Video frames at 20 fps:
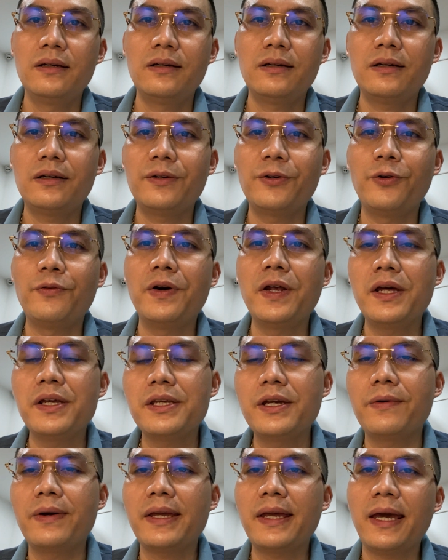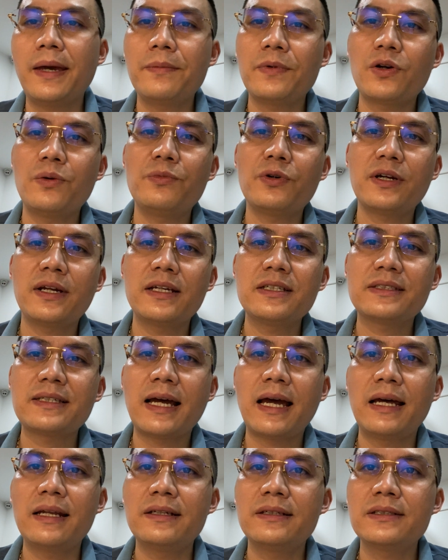Đối với nhiều anh em có một cái đánh
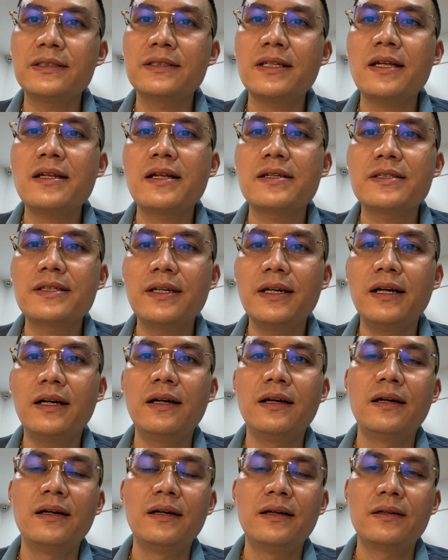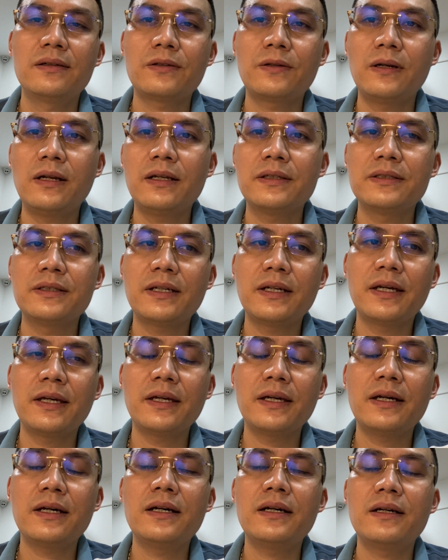giá rất là riêng, đó là những
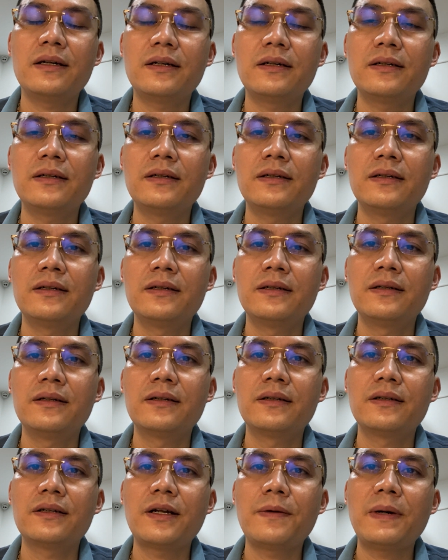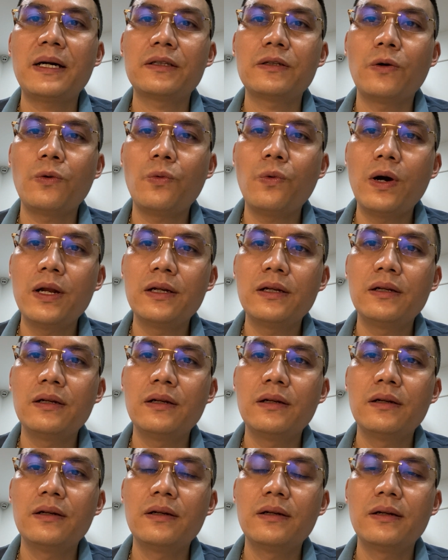cái Ray-Ban Tướng Quân
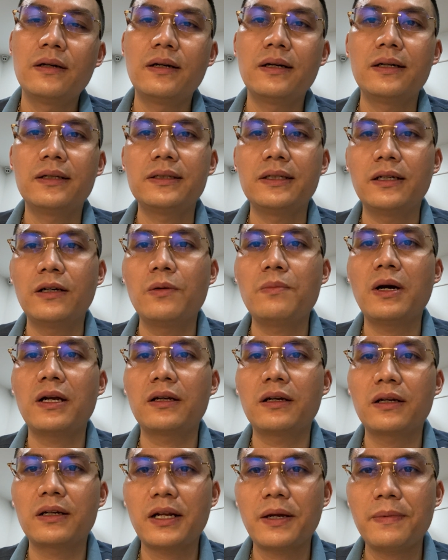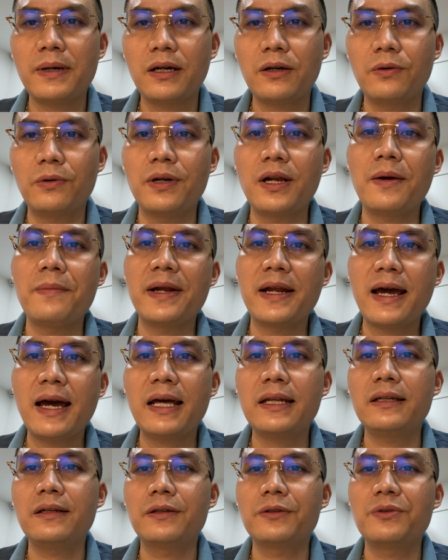thì không bằng được Ray-Ban của Diamond
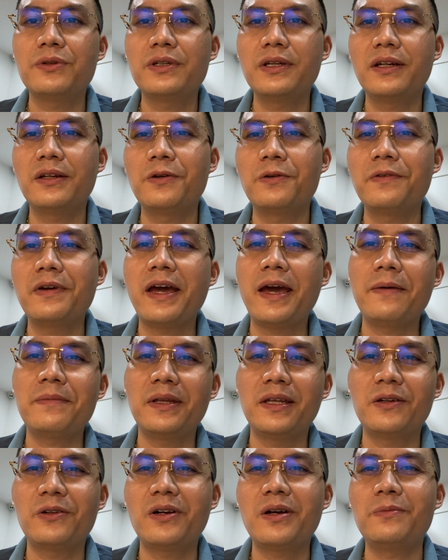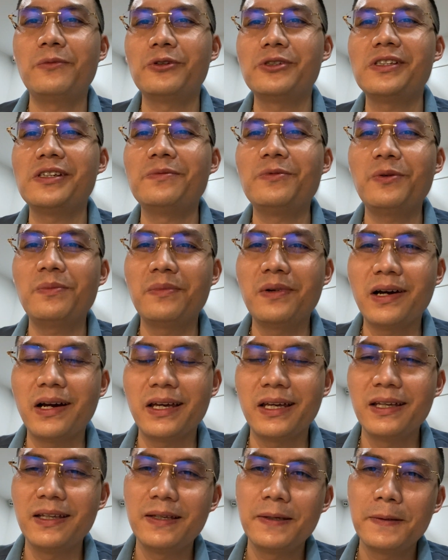Hat. Tuy nhiên đối với em thì nó là 19/10.